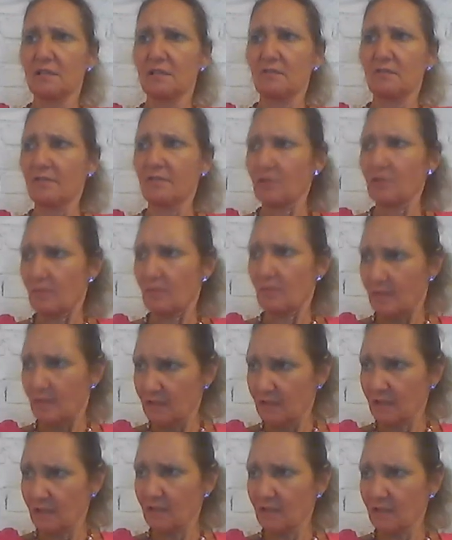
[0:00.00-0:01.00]
Wenn du im
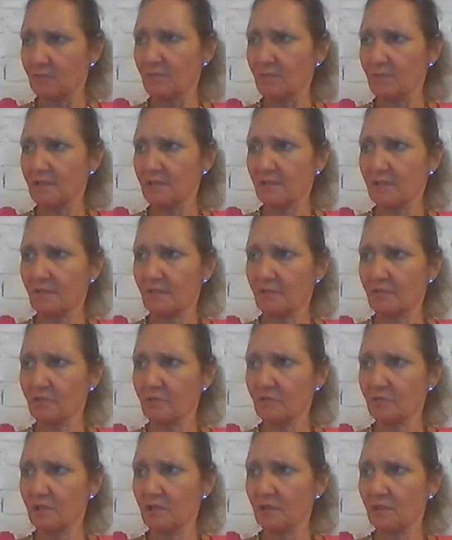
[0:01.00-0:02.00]
Internet bist, da
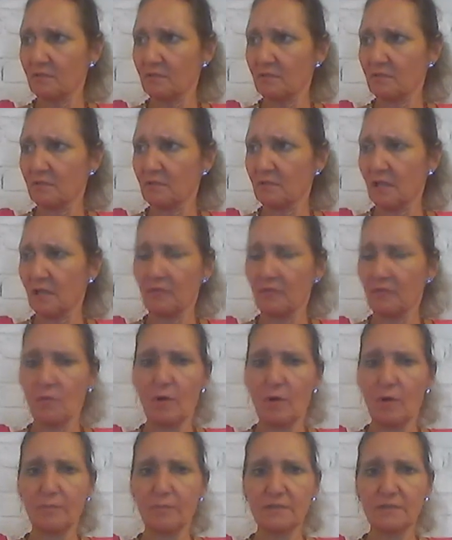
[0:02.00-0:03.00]
funktioniert irgendwie
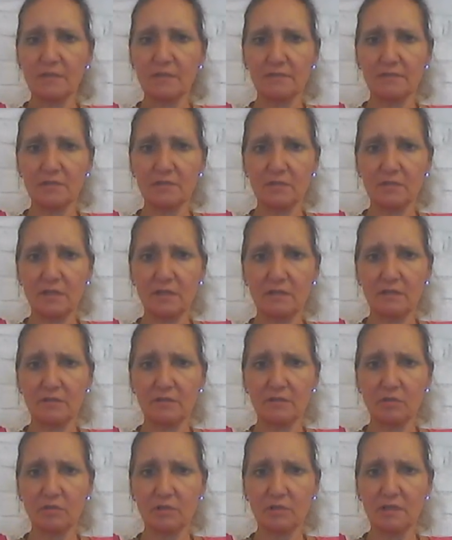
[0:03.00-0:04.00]
überhaupt nichts, da willst du dann
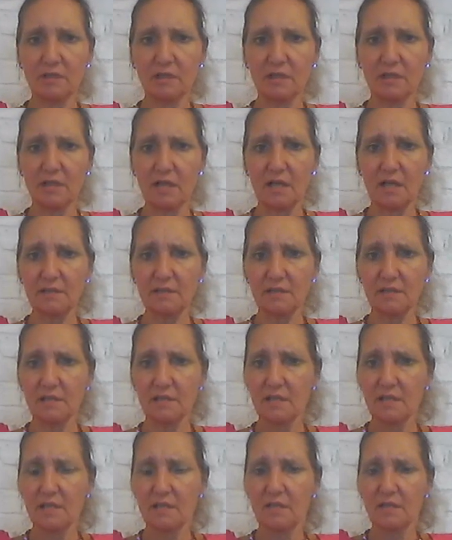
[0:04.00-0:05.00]
irgendwann nur noch einen Irrenarzt
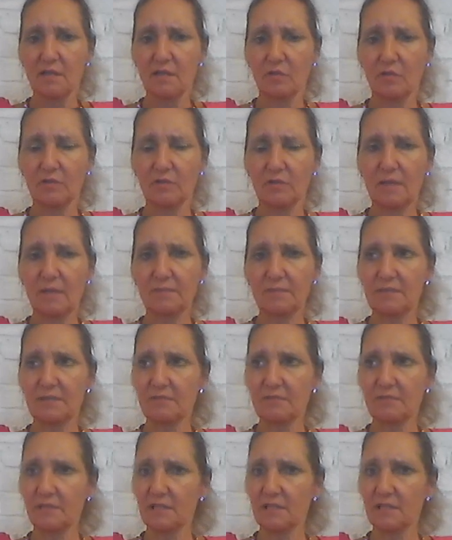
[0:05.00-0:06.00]
und habe das
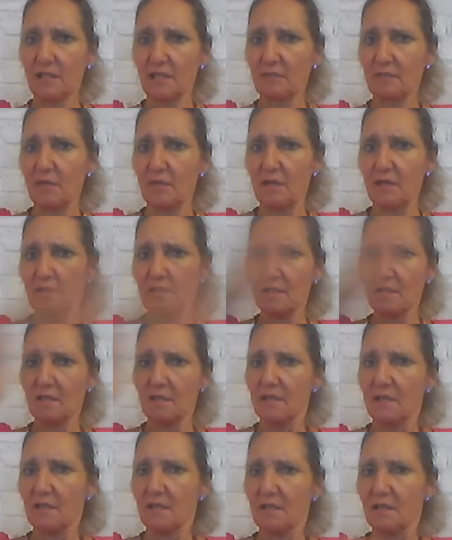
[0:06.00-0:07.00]
wirklich einmal
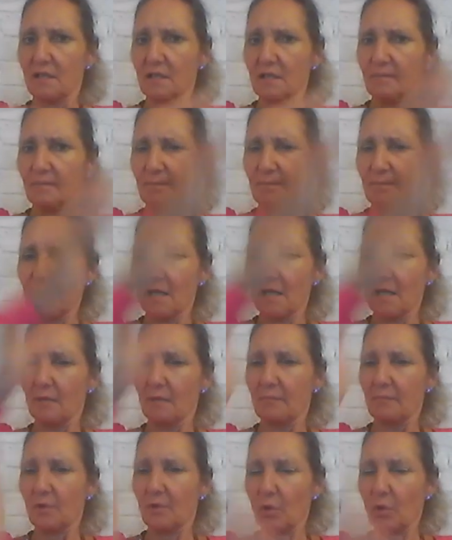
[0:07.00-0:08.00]
ähm,
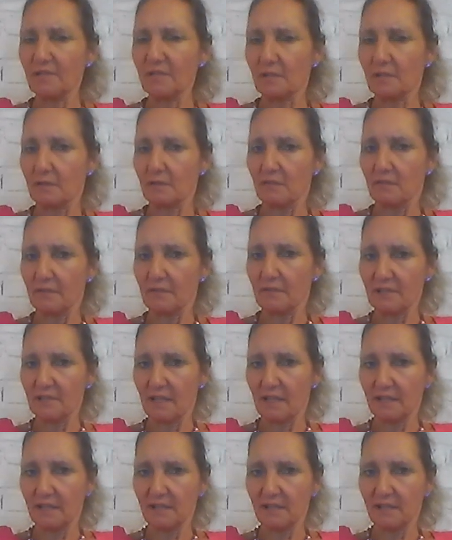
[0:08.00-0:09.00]
beleuchtet, was da
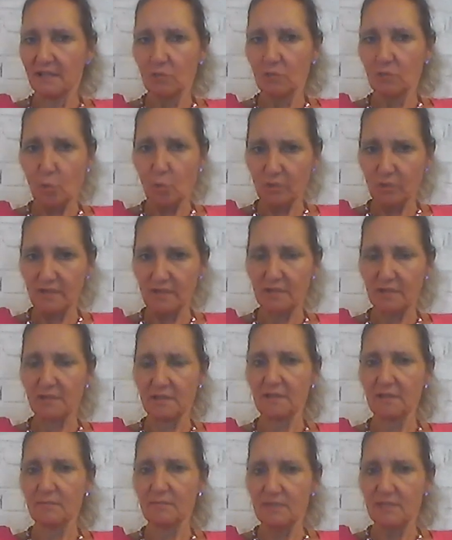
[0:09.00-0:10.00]
eigentlich los ist
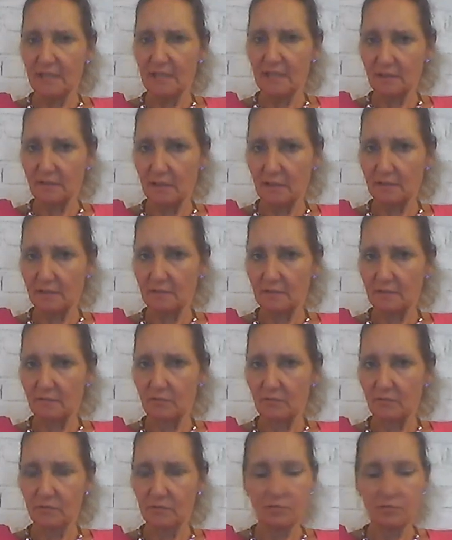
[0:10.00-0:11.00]
in diesem Zeitgeist.
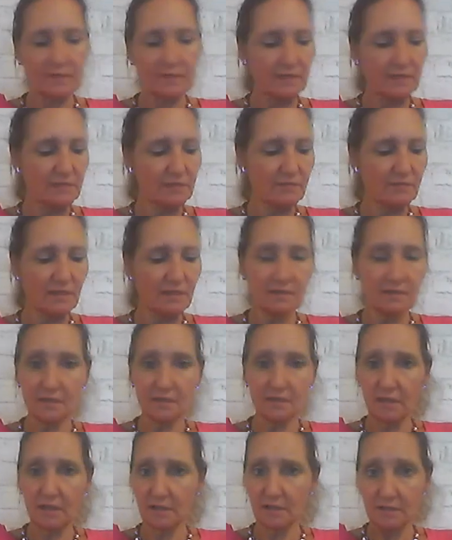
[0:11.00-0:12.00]
Und soweit ich
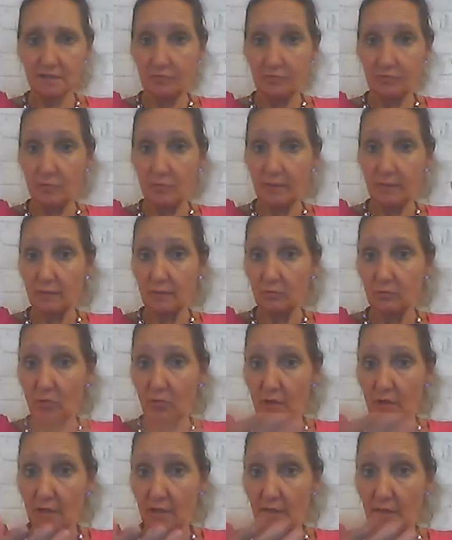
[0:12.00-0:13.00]
weiß, hat das vor mir
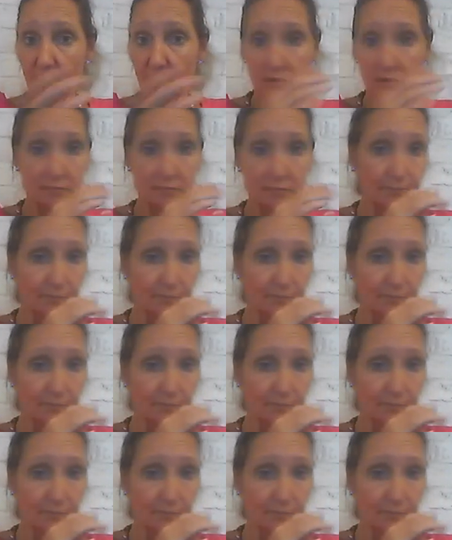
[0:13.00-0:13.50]
noch keiner gemacht.